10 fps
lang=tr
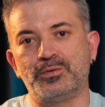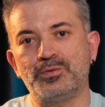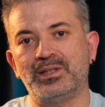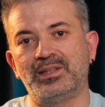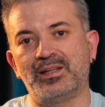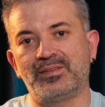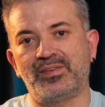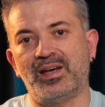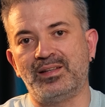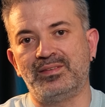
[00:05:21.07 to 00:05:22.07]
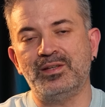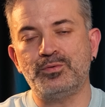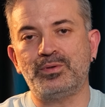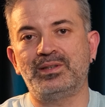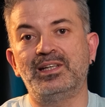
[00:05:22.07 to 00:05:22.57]
şu kadar saatte,
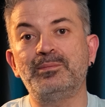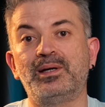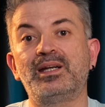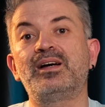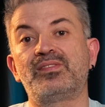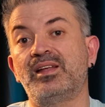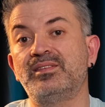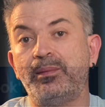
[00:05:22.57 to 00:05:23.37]
şu kadar para kazan